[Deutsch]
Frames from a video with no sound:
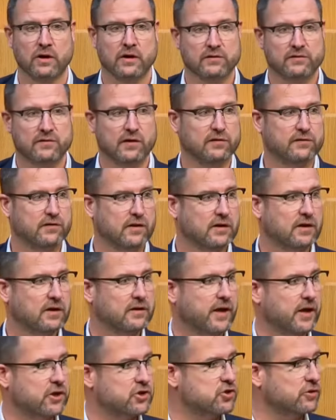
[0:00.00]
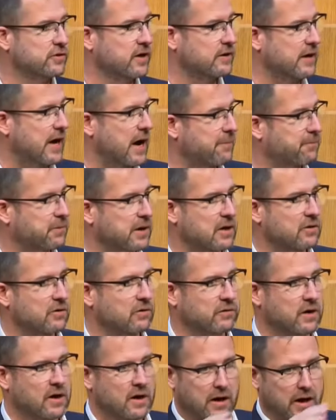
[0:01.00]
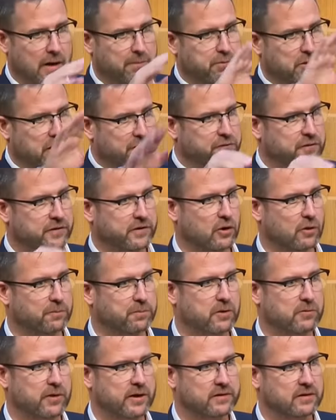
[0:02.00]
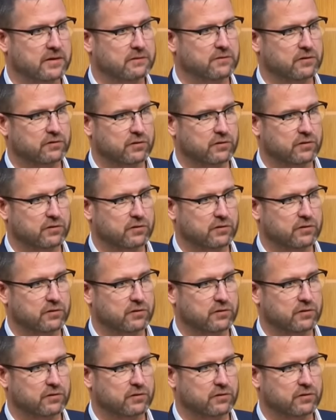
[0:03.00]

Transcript: Sie sichern jetzt schon Ihren Abgang und ein paar von den Abgeordneten,